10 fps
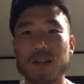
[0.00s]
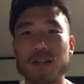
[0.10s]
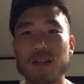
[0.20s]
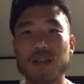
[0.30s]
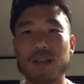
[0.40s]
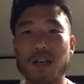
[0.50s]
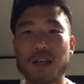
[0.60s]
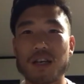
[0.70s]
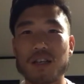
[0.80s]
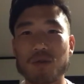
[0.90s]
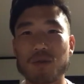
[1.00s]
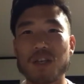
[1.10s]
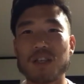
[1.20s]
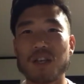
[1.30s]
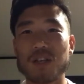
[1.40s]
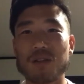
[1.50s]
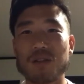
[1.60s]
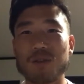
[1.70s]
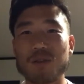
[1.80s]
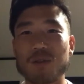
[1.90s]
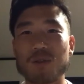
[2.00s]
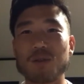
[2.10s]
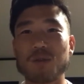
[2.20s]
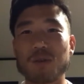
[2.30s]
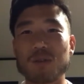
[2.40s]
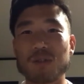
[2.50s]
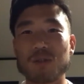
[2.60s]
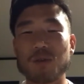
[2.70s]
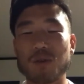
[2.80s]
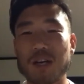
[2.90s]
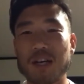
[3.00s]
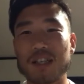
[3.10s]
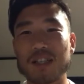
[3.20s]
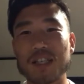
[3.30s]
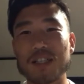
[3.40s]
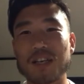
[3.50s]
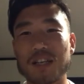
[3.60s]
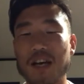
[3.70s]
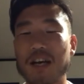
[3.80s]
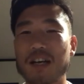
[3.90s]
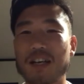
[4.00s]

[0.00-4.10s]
いい駆け引きをできたりっていうするのするのが大事かな。